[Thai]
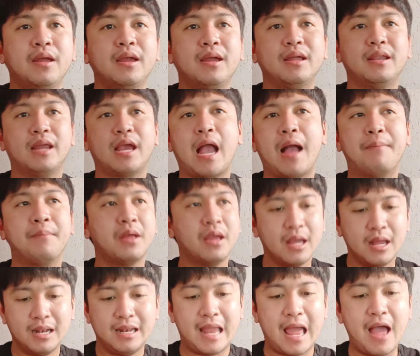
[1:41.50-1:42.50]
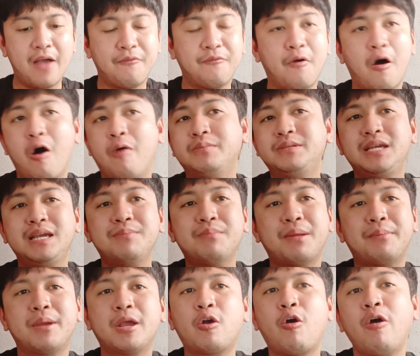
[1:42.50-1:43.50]
นะครับและฟอร์มที่มัน
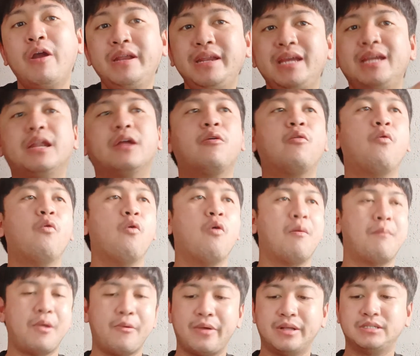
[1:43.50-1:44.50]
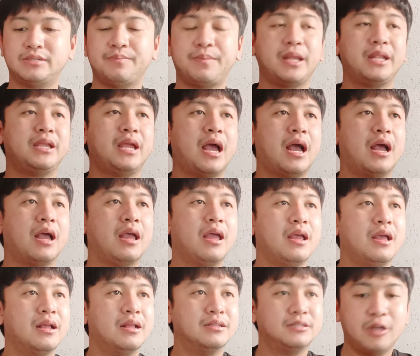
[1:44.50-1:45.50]
ไม่ค่อยดีทั้งคู่ไม่ว่าจะเป็นอย่าง
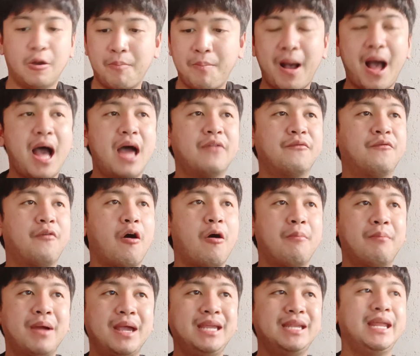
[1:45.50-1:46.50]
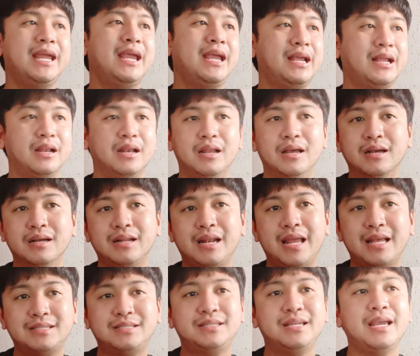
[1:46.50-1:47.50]
เจ้าบ้านฟอร์มไม่นิ่งหรือเล
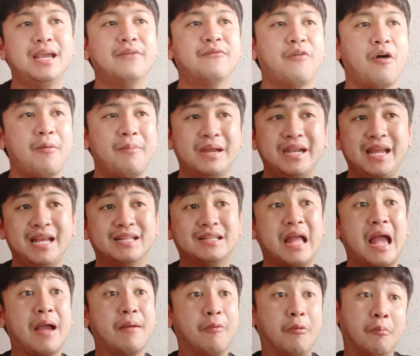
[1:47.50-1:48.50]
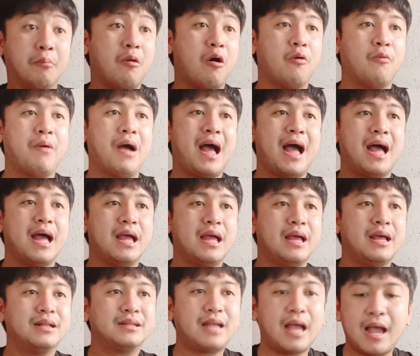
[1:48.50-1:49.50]
สติ้งฟอร์มไม่นิ่งแต่ผมมองว่า
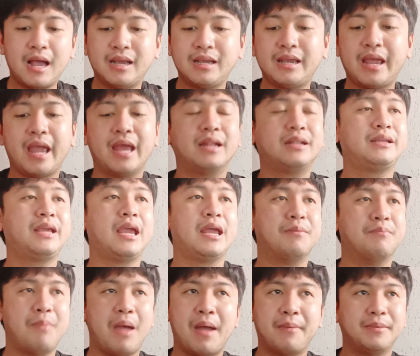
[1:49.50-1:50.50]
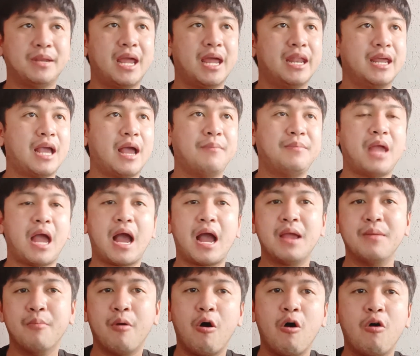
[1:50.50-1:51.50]
ถ้าเกตดเกตดแบบนี้นะครับอยาก
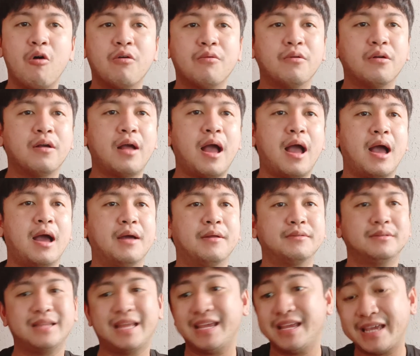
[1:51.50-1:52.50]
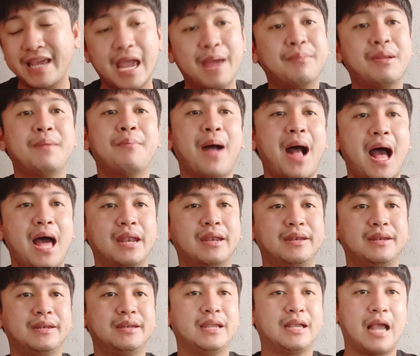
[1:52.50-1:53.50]
ให้มองอในเกมในบ้าน
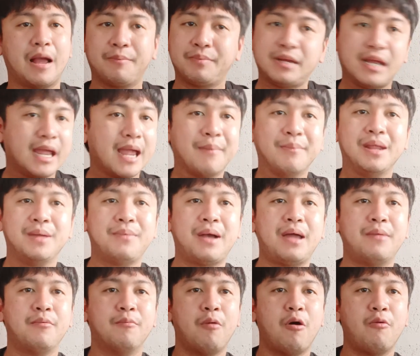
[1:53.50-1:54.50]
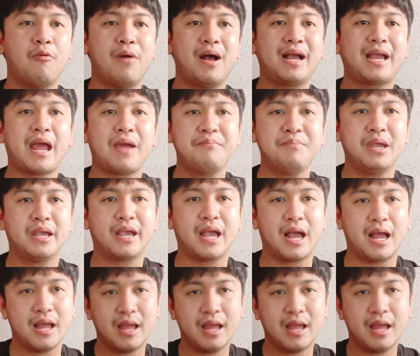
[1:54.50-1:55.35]
นะครับเกมในบ้านผมมองว่าแคมบิกอะ